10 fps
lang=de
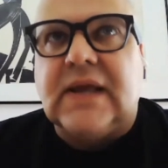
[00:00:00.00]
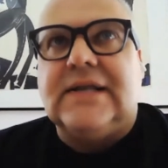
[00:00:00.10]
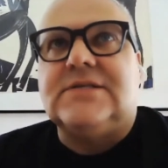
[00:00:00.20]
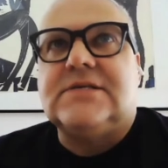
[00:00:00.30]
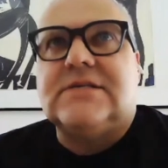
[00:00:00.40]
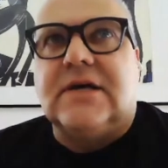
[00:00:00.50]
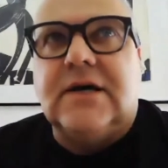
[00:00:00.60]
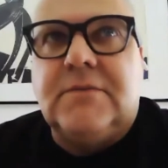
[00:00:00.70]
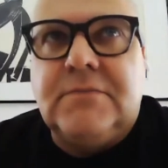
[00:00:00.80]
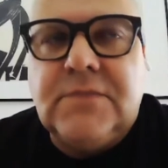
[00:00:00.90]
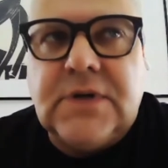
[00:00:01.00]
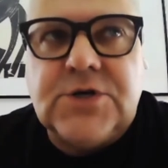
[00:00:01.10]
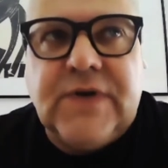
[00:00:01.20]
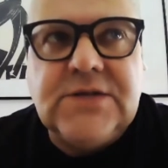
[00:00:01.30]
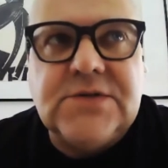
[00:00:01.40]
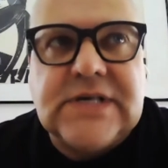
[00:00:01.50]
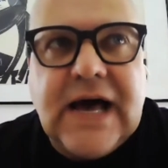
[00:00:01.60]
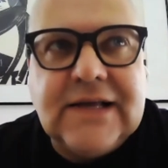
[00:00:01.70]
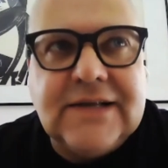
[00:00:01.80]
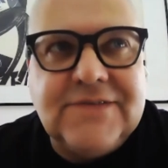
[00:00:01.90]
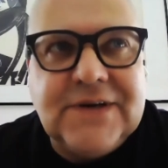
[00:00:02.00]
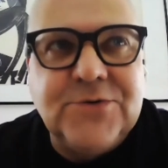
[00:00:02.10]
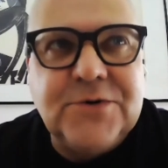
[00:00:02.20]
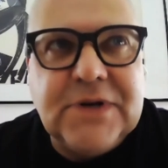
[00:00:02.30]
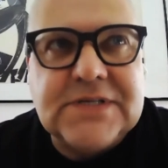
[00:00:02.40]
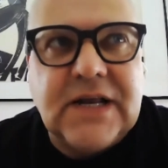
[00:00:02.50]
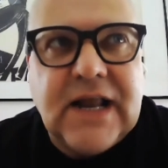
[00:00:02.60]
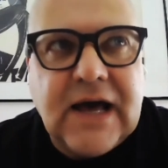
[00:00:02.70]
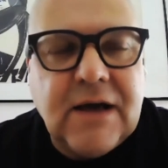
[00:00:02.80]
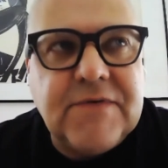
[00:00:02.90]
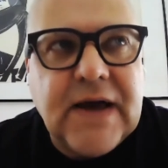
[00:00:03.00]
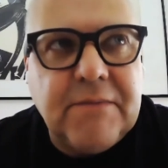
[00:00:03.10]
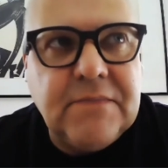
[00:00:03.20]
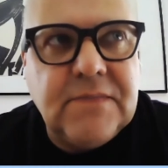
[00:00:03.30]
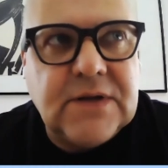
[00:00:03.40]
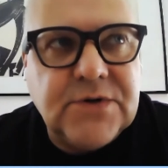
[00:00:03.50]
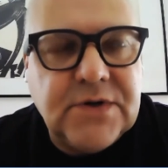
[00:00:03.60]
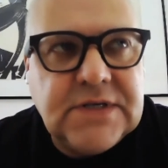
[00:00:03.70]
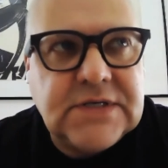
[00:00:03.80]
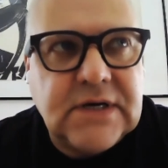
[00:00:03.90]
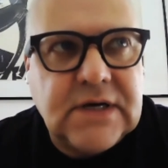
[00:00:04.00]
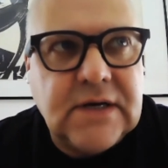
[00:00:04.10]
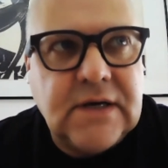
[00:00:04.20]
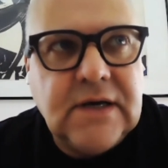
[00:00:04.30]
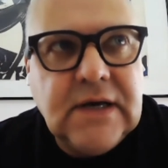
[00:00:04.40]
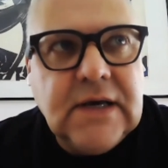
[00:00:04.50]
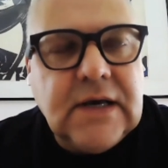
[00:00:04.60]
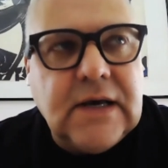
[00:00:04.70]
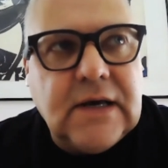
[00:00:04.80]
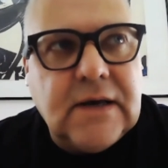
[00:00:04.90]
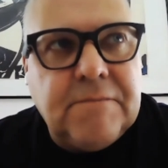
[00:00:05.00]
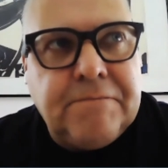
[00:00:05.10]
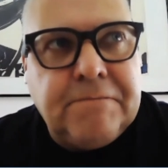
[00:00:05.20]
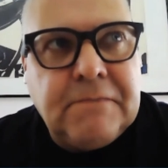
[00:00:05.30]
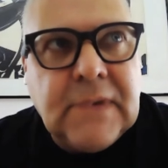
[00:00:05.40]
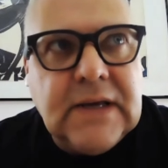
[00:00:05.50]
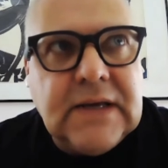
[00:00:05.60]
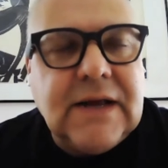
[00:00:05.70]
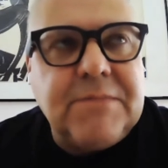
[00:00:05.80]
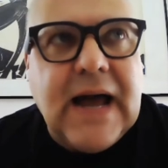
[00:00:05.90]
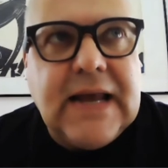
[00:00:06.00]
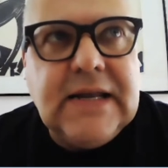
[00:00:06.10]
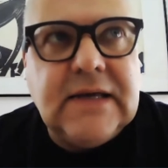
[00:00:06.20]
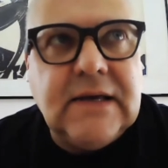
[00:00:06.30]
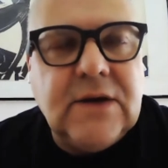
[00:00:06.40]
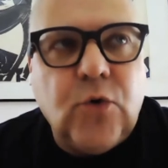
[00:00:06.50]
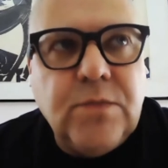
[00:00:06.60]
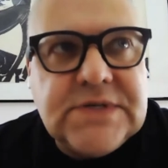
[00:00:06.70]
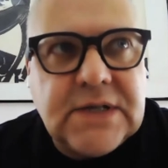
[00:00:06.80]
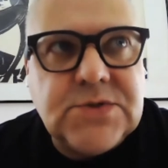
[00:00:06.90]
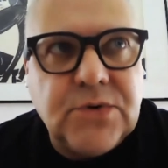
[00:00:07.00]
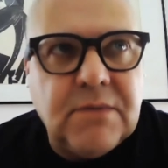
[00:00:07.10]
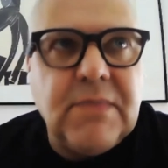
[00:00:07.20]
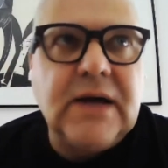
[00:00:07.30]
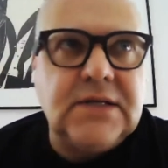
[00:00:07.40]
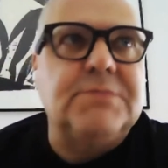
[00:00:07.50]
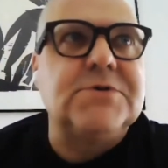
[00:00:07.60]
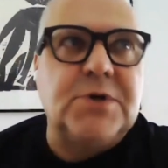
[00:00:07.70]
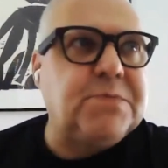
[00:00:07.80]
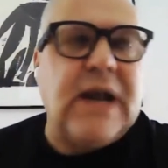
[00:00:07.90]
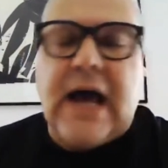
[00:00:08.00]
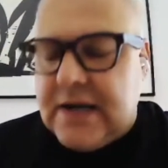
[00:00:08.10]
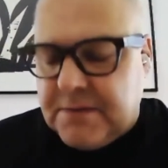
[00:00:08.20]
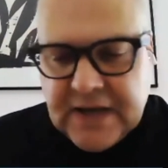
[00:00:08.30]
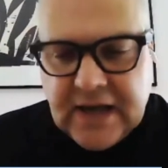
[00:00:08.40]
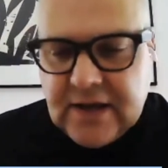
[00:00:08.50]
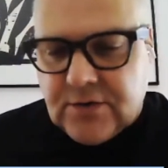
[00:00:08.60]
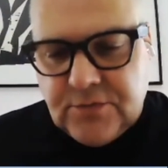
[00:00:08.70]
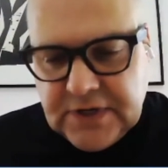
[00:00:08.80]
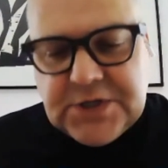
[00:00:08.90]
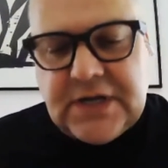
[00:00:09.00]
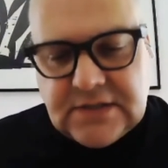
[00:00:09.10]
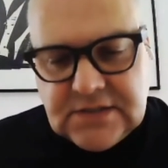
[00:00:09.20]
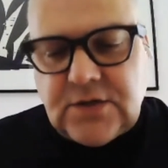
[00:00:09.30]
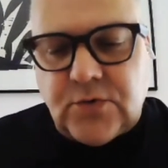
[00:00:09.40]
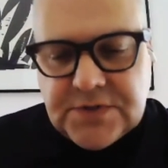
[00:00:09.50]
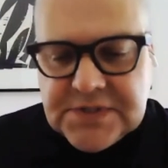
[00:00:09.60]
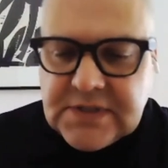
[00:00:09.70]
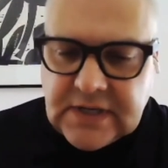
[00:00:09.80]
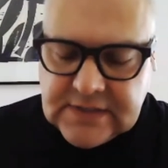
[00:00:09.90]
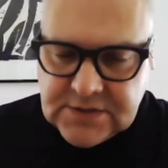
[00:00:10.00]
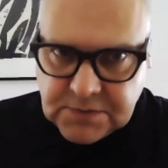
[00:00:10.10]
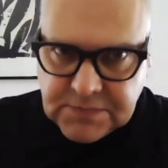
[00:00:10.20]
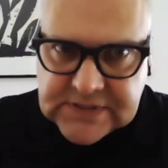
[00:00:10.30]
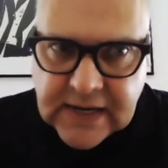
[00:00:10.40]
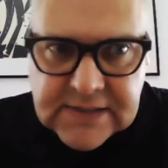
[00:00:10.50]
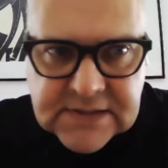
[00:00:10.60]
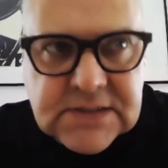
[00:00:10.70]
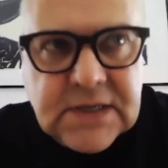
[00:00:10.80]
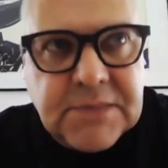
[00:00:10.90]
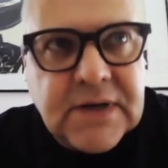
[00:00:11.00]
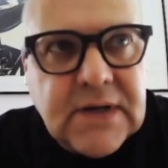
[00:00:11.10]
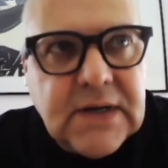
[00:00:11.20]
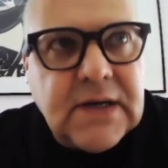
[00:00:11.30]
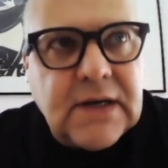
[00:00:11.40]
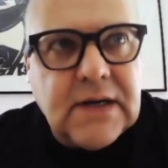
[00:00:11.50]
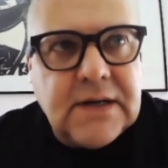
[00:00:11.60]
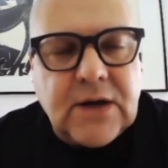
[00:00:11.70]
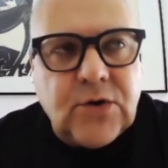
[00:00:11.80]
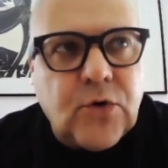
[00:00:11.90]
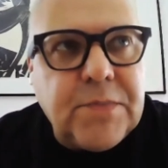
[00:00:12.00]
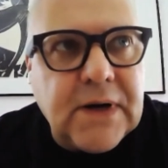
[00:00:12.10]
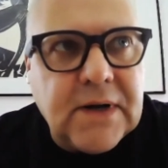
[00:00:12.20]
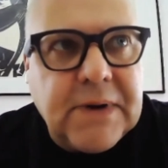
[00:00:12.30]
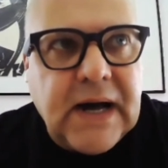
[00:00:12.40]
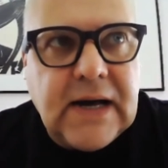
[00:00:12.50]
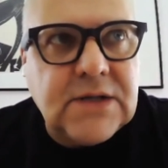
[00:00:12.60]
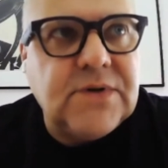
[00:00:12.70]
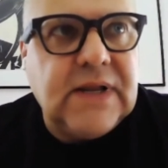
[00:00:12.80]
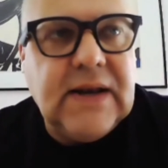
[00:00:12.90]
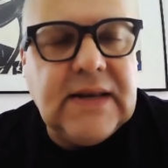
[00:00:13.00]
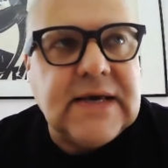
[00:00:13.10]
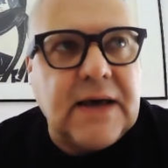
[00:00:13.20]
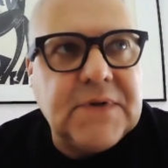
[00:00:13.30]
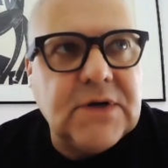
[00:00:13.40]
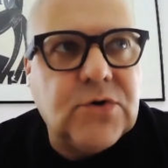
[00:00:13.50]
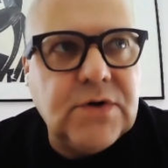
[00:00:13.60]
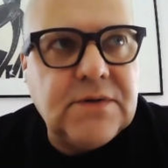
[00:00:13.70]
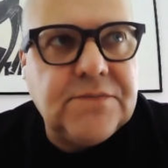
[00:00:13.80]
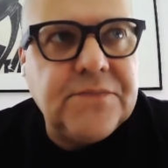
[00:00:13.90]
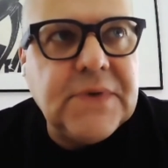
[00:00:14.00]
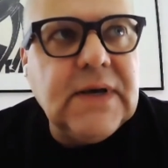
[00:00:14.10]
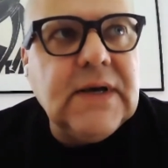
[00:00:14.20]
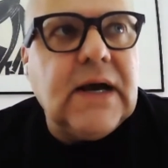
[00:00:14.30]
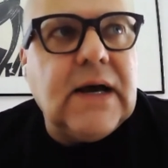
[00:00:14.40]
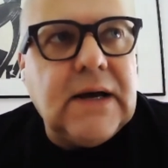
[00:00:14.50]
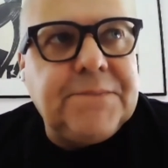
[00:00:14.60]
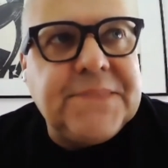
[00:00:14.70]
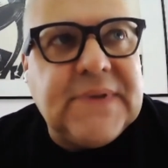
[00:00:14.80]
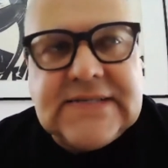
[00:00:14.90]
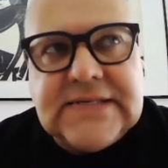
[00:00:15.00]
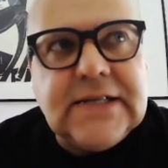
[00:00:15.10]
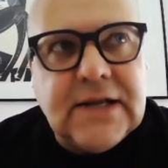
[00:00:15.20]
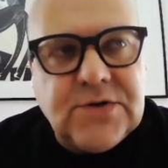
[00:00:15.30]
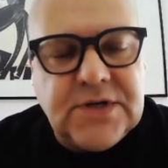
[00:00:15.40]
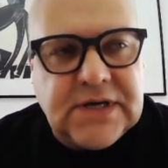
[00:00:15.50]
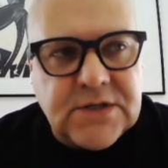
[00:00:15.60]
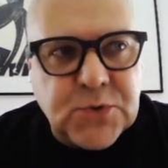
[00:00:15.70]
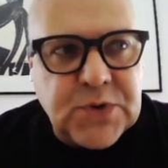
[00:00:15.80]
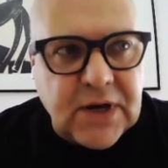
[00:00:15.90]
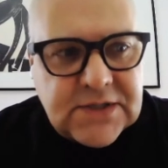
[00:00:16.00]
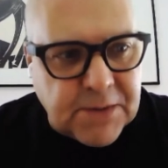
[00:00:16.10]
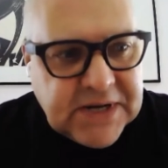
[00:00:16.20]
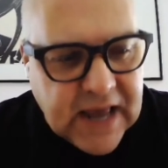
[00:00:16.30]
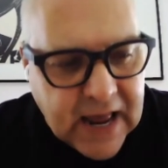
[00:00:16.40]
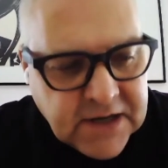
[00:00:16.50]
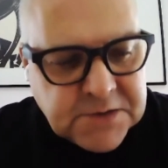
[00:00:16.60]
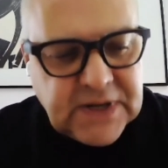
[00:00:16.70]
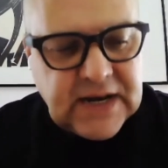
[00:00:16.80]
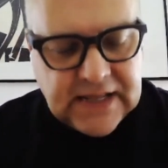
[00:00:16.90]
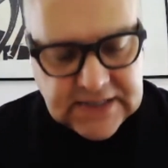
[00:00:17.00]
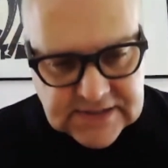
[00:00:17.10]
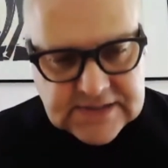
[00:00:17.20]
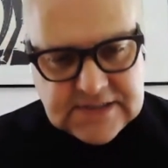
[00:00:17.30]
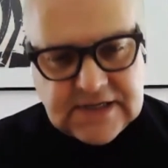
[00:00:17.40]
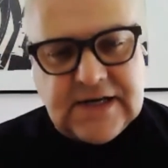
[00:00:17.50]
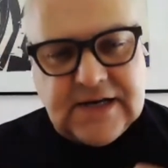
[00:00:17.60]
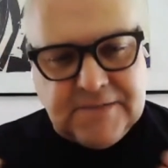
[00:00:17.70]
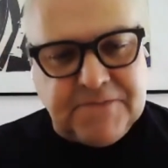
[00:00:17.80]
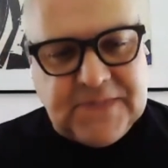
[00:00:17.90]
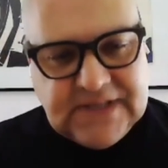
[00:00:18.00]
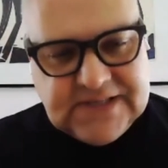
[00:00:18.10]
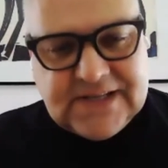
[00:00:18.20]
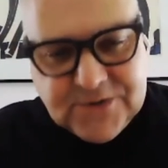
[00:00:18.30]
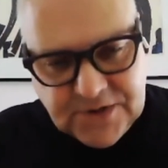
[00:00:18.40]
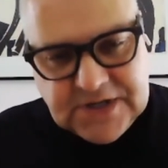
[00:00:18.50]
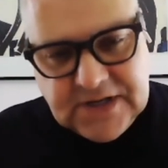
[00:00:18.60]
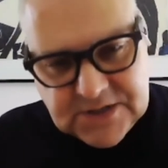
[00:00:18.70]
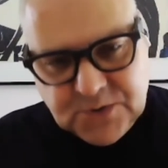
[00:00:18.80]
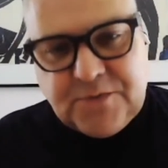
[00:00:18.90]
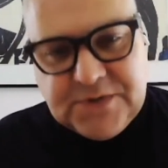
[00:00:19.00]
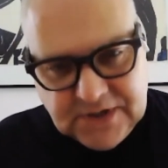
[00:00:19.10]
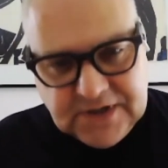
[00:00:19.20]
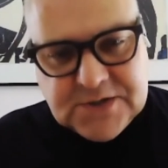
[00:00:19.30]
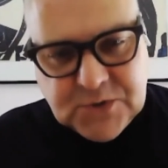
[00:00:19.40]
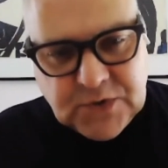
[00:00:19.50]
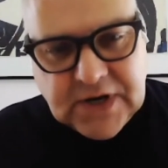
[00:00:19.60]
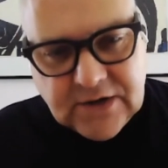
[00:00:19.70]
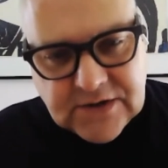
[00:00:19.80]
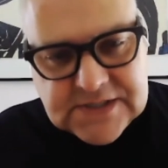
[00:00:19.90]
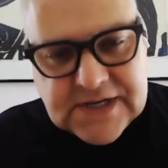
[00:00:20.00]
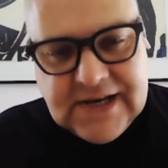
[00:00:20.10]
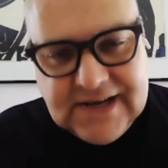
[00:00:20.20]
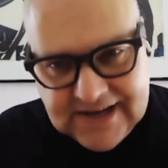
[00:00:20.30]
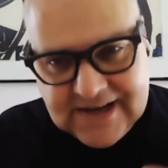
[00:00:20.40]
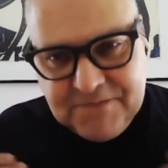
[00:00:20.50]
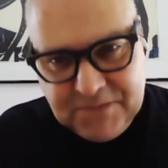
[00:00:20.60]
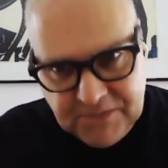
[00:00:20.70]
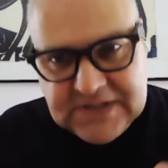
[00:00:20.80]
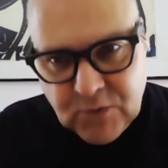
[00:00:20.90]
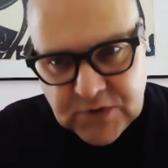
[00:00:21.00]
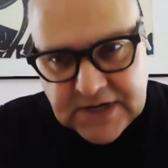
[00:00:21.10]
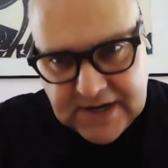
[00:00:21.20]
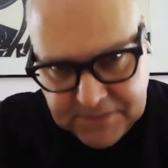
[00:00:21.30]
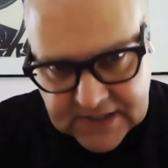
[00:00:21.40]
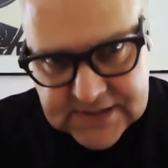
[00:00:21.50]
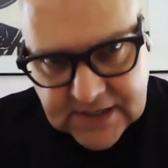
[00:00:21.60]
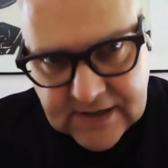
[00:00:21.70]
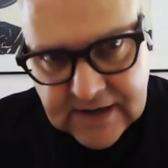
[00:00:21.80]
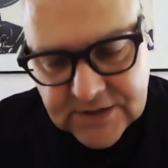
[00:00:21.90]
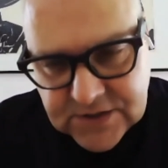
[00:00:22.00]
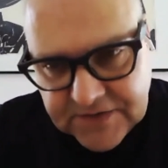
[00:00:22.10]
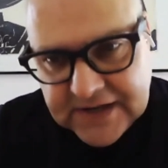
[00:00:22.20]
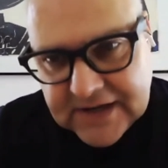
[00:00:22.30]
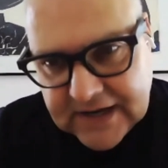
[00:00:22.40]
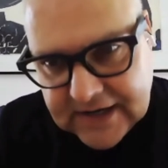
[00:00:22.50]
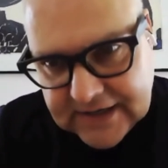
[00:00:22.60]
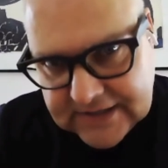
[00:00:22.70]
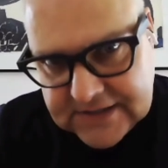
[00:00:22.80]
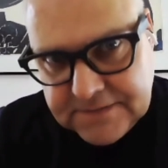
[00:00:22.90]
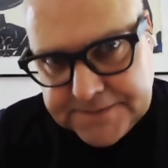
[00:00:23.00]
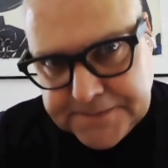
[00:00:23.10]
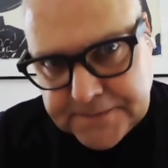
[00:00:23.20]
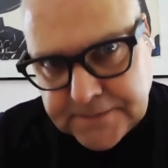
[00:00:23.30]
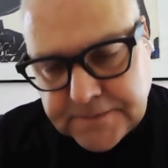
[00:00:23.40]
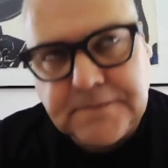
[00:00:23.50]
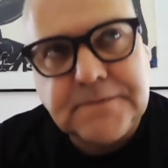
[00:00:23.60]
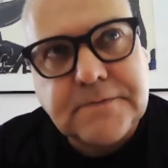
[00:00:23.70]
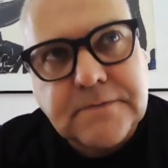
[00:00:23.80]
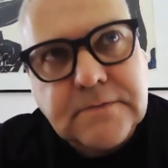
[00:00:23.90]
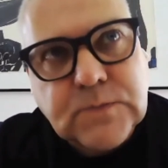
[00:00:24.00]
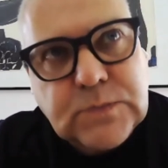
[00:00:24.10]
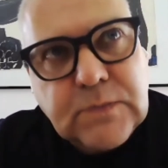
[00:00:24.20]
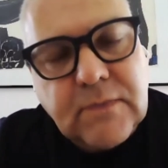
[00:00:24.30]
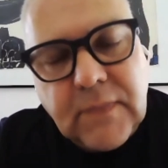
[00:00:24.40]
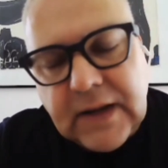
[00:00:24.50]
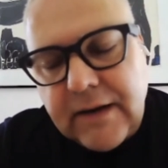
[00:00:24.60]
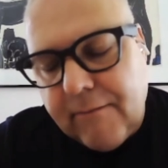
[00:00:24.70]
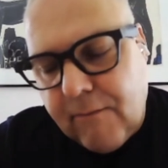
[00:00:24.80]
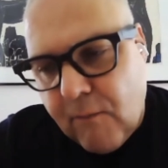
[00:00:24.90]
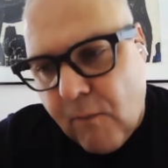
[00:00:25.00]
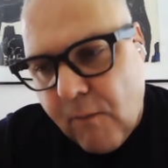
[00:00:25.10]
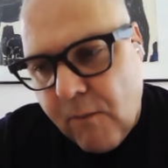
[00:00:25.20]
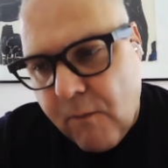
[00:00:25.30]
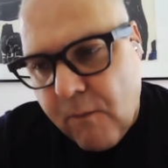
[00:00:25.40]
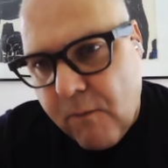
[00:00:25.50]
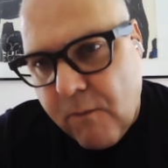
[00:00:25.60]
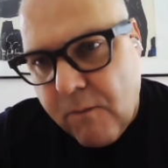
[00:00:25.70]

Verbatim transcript: Ja, das ist ähm, schwer zu sagen, wie gut mir das gelang, aber wir haben natürlich, äh, ähm, ich glaube, einige Umsetzungen gemacht. Ich habe zum Beispiel Alipay und WeChat, also die großen chinesischen Bezahlsysteme, äh, nach Europa gebracht und ähnliche andere Kunden. Ähm, das sieht natürlich ganz gut aus, aber die Endbilanz, ähm, die sieht natürlich nicht so besonders gut aus ähm, mit dem Unternehmen, das dann insolvent gegangen ist. Mhm. Wie muss man sich denn, Sie haben geschildert